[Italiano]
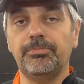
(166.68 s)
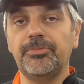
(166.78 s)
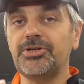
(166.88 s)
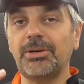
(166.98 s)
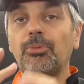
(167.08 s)

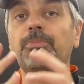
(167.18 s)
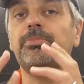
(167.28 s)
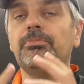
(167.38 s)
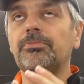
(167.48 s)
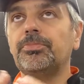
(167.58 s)

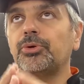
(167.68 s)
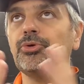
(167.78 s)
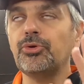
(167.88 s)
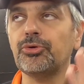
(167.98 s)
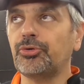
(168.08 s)
diciamo,
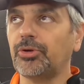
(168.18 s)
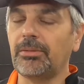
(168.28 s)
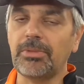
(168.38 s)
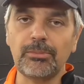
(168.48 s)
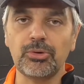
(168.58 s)
prodotto,
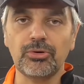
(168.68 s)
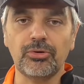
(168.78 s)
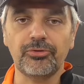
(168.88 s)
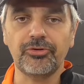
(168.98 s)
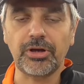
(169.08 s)
chiamiamolo
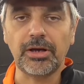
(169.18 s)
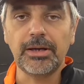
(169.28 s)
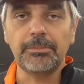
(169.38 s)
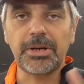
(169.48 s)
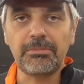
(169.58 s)
così,
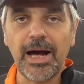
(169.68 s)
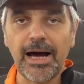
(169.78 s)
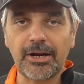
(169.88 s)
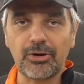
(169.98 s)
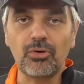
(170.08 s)

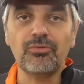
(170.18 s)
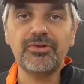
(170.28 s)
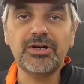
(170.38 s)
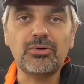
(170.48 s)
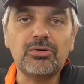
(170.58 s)
primario,
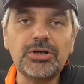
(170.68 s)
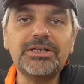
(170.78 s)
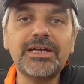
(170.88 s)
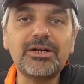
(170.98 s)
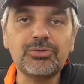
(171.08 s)
ovvero
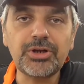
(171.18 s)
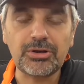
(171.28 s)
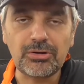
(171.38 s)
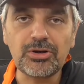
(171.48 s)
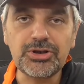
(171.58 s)
il
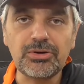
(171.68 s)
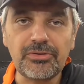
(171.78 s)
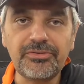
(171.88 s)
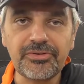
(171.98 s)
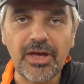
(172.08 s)
nanotecnologico
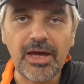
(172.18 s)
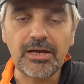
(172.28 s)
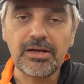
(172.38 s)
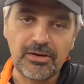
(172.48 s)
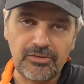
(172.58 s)
in sé,
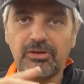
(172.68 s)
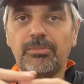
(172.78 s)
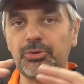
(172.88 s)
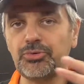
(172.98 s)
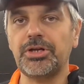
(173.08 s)

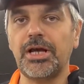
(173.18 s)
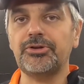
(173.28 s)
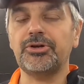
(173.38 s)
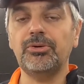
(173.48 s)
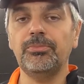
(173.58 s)
insieme a tutti gli
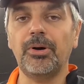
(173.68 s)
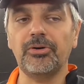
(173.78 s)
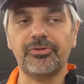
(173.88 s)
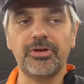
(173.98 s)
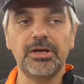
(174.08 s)
altri
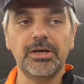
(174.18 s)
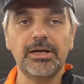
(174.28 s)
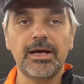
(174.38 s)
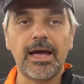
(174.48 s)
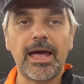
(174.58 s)
composti,
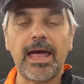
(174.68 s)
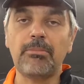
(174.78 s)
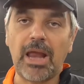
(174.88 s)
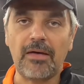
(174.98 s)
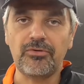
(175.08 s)

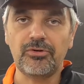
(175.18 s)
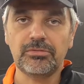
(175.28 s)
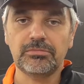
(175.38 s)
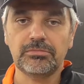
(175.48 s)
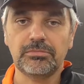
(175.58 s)
è
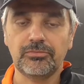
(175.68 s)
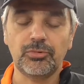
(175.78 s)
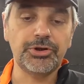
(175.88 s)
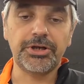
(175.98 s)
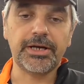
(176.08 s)
blando,
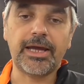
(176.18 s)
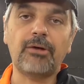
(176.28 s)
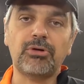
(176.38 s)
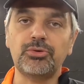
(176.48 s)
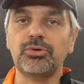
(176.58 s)
vuol dire che
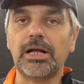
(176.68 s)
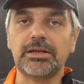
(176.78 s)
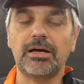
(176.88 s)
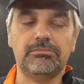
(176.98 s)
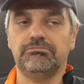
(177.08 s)
ha una
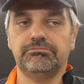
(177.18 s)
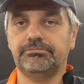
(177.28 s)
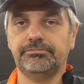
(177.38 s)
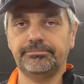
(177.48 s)
durata